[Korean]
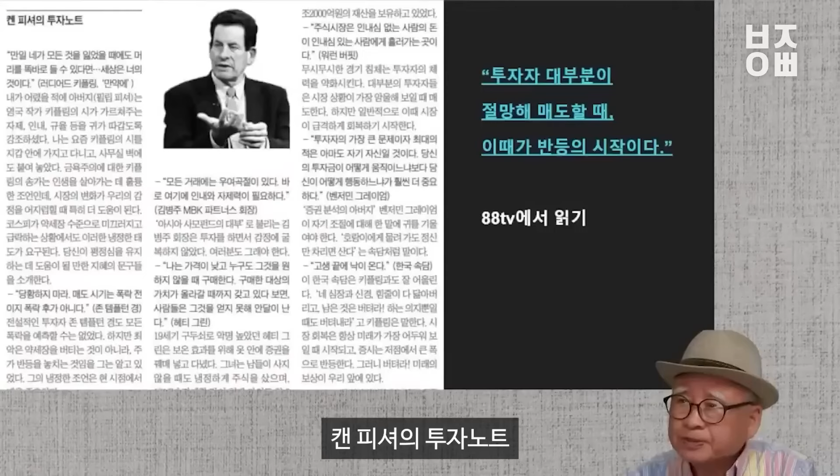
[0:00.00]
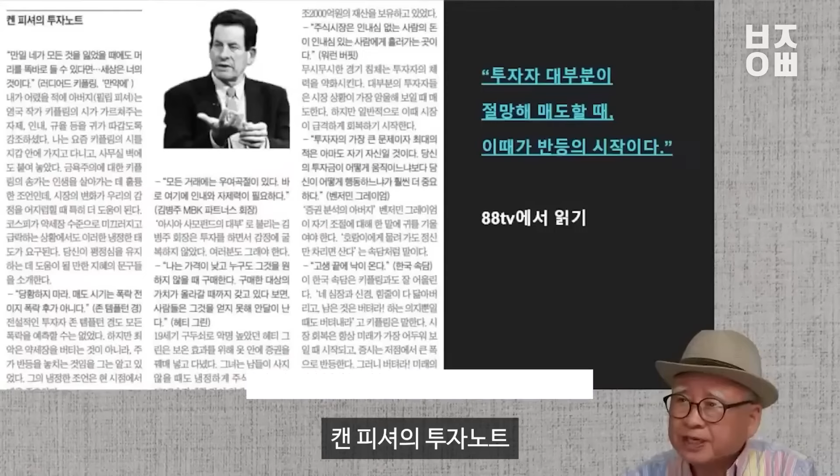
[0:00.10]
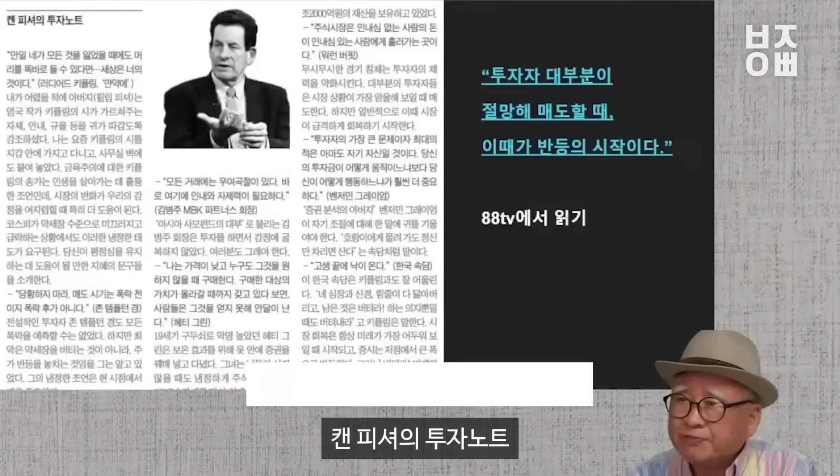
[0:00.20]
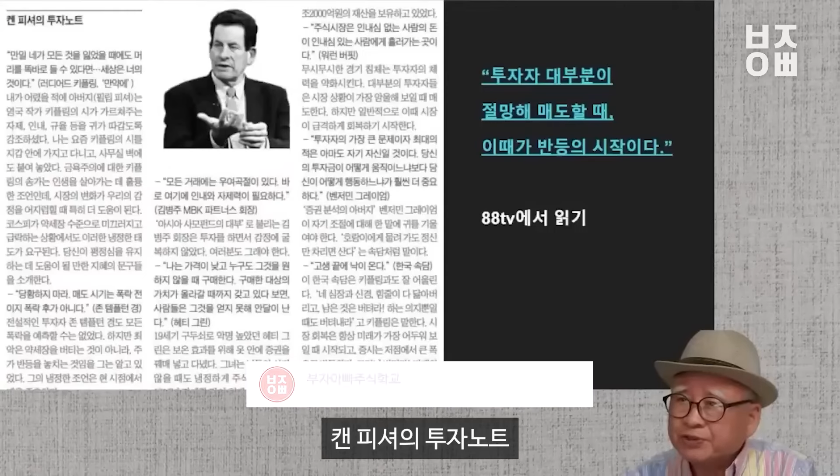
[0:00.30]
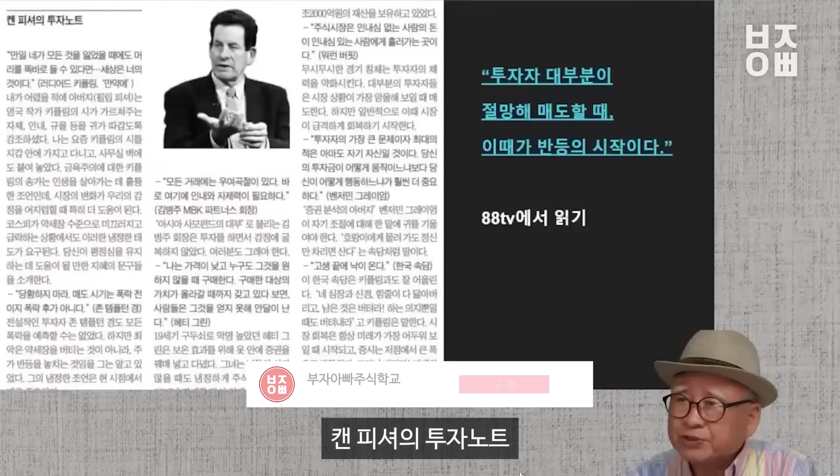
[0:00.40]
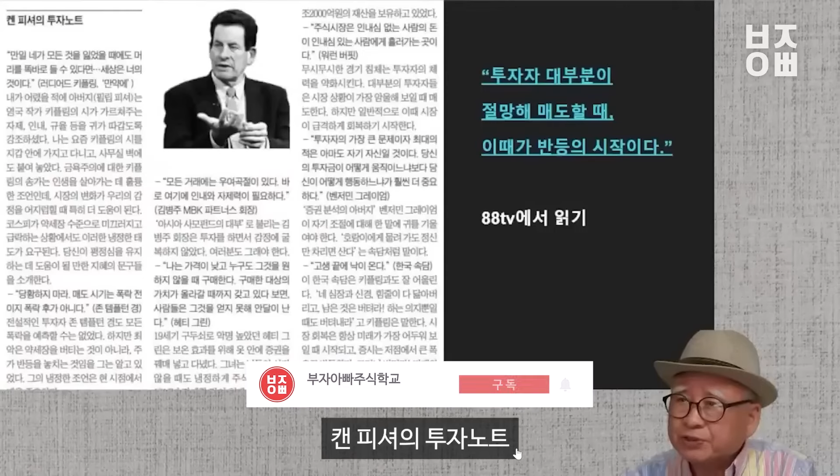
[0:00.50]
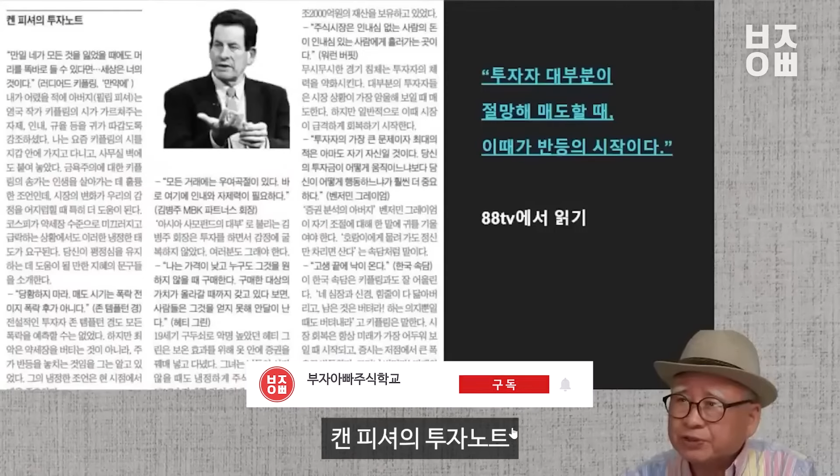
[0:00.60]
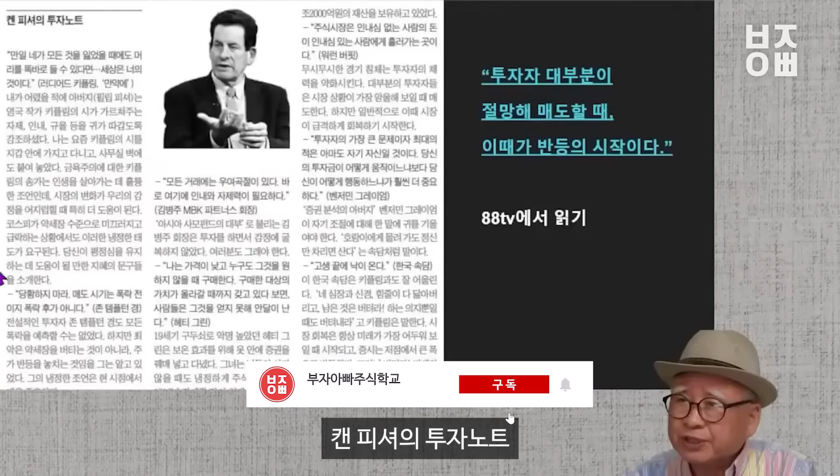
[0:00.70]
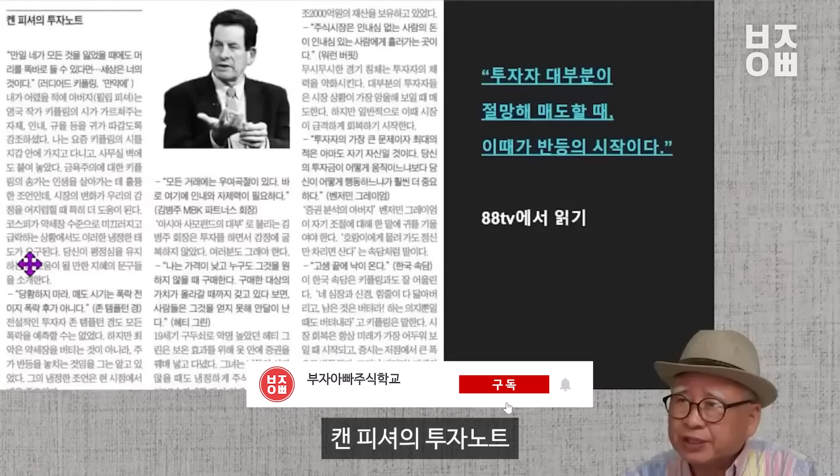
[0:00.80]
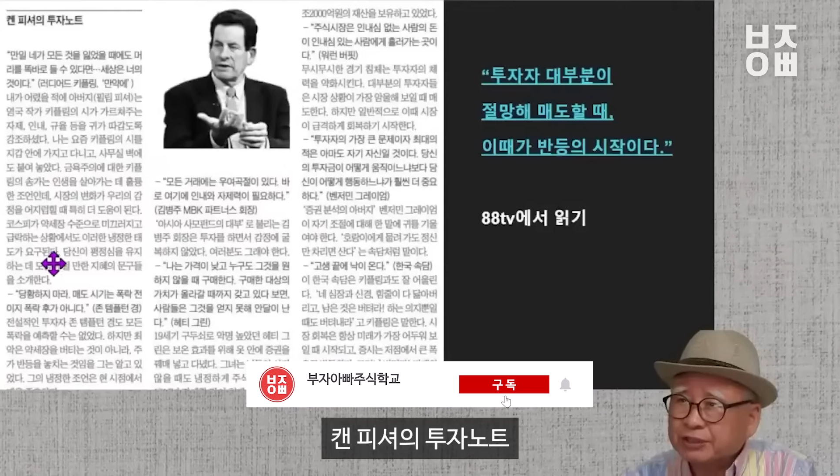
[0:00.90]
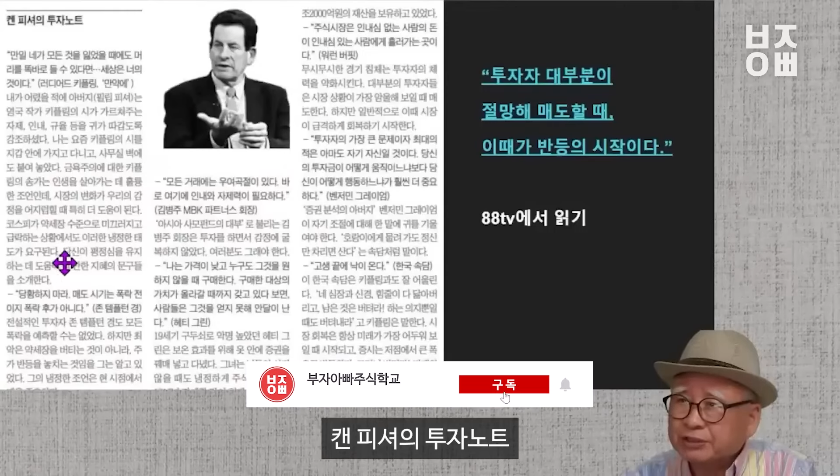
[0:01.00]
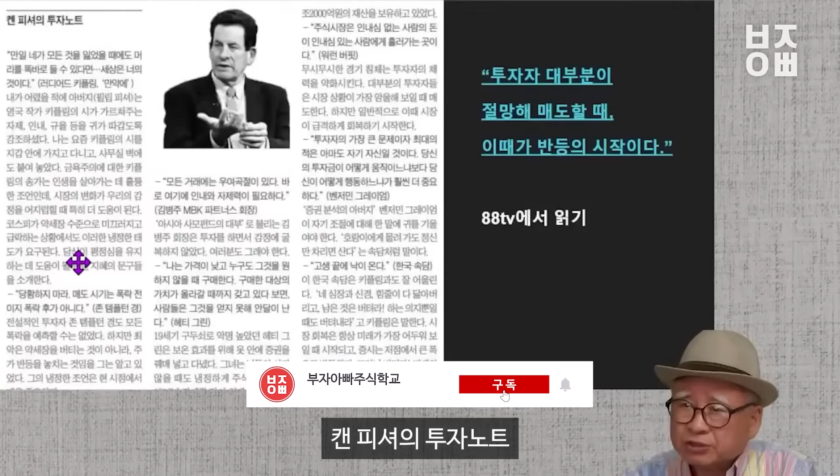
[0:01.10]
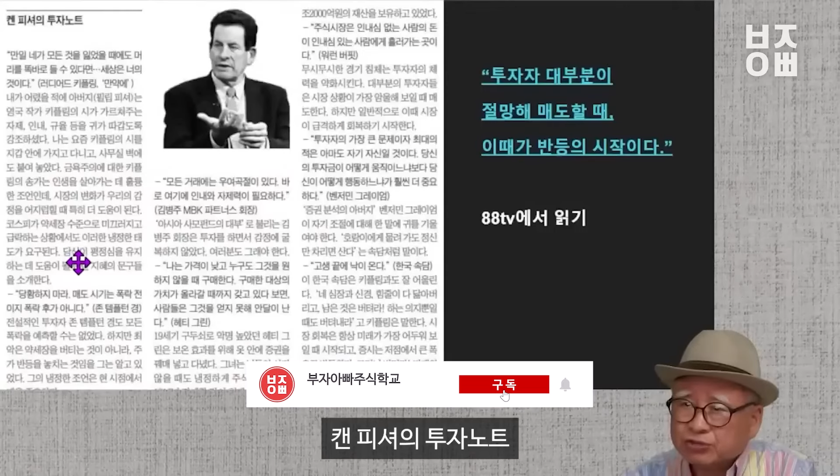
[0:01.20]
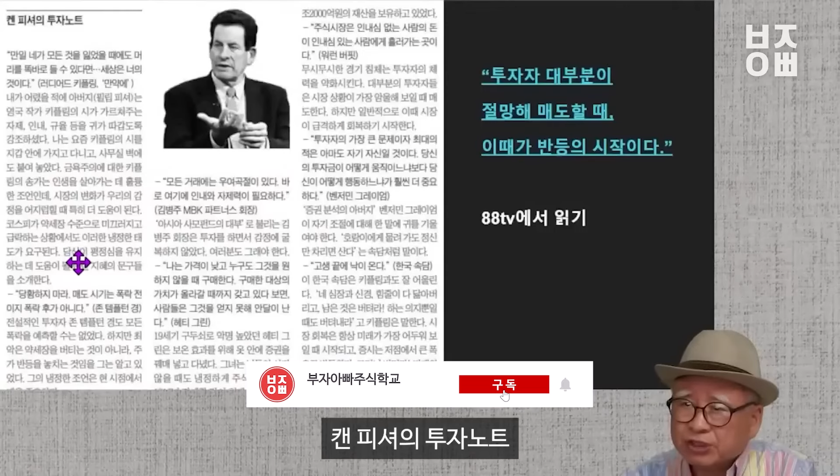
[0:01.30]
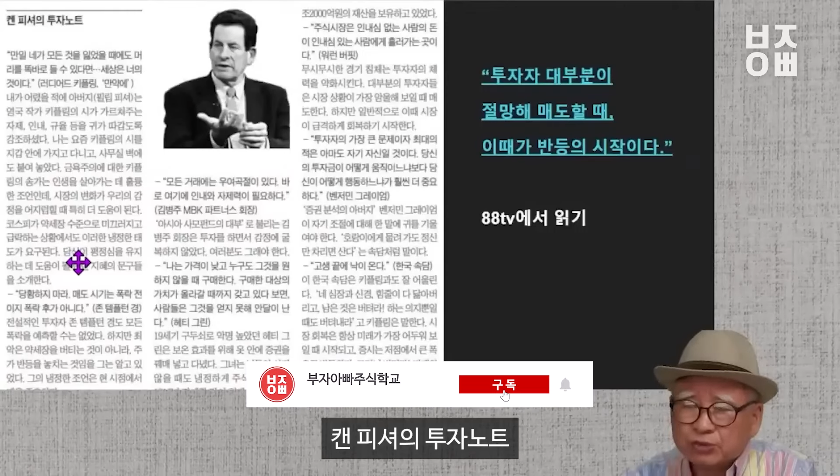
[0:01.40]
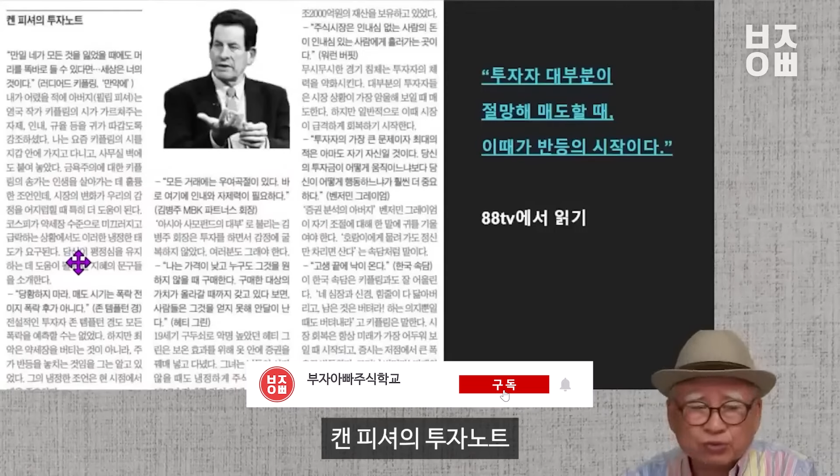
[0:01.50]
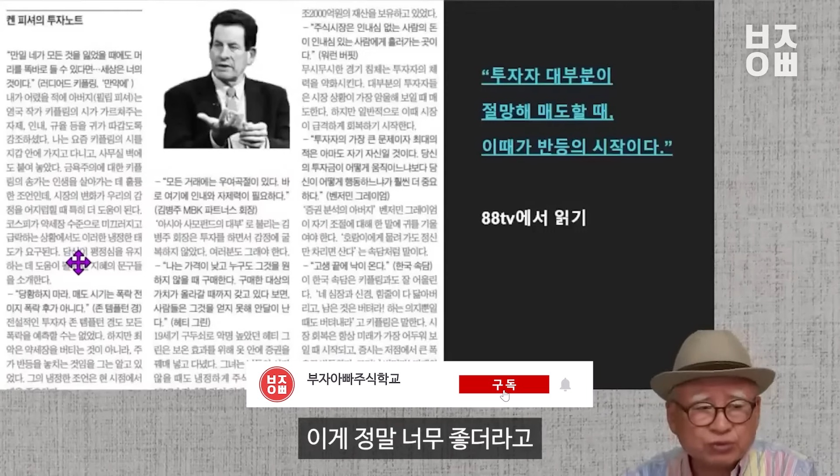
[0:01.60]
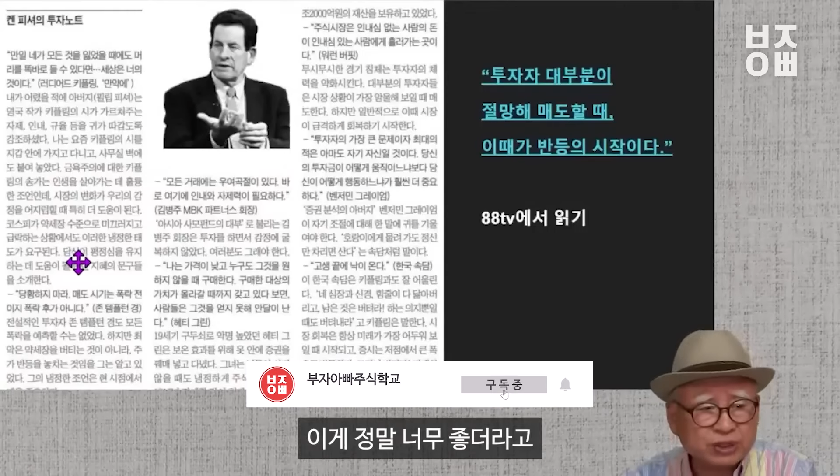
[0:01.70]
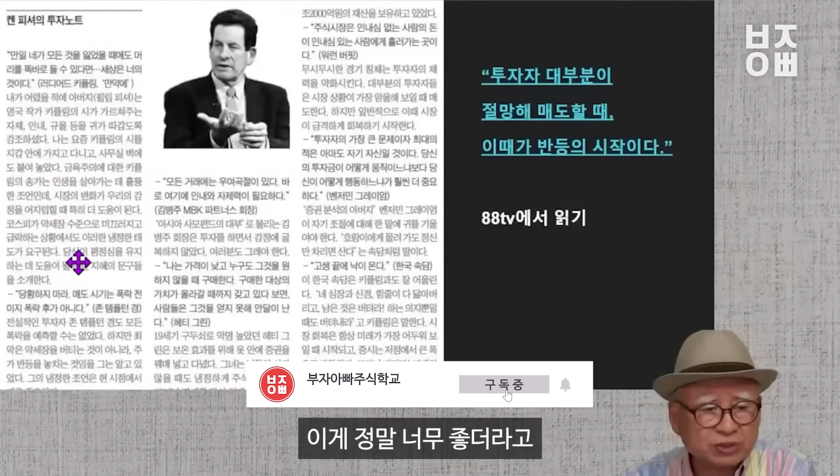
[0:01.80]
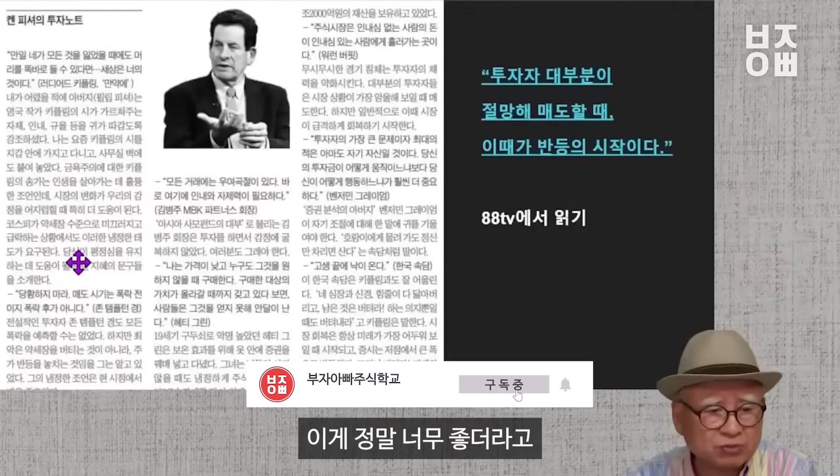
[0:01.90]
캠피셔의 투자 노트 이게
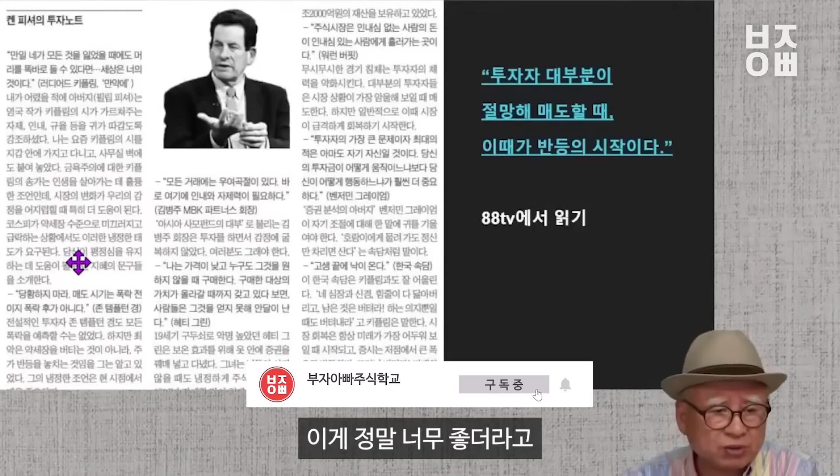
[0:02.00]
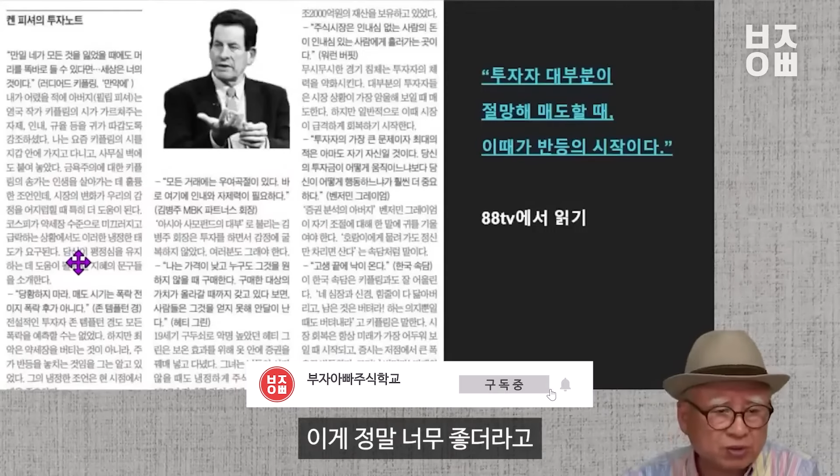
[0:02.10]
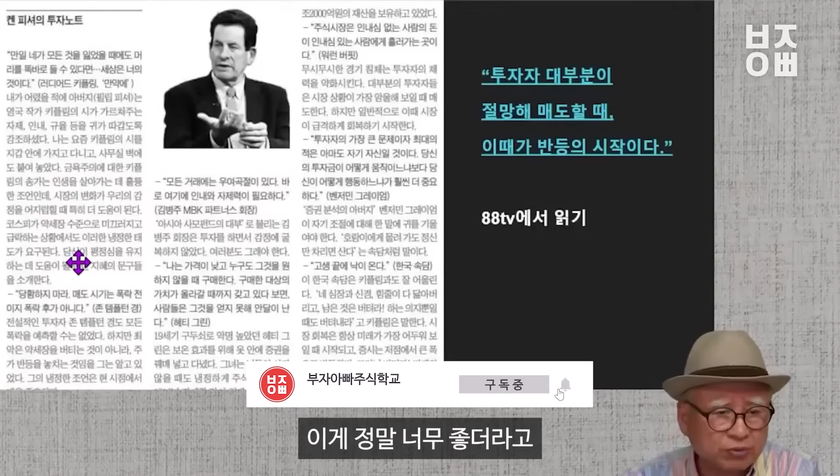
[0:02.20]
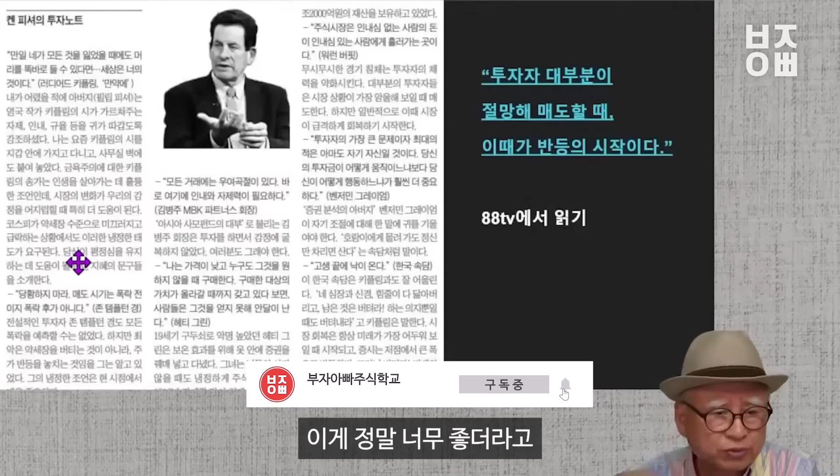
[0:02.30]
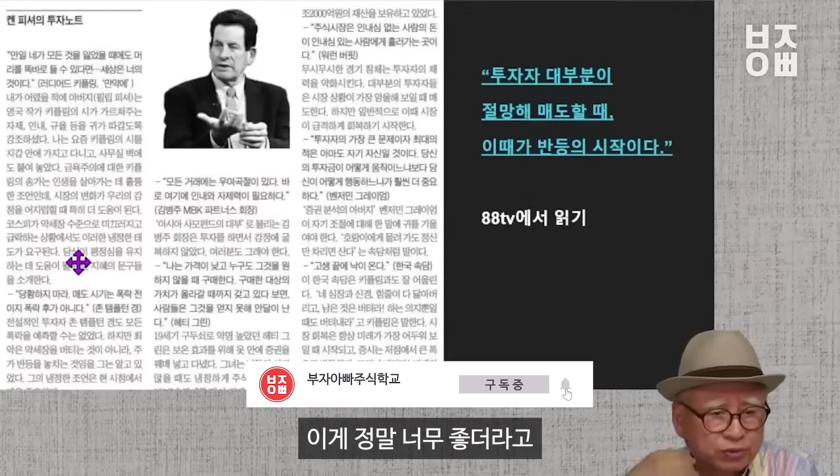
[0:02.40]
정말 너무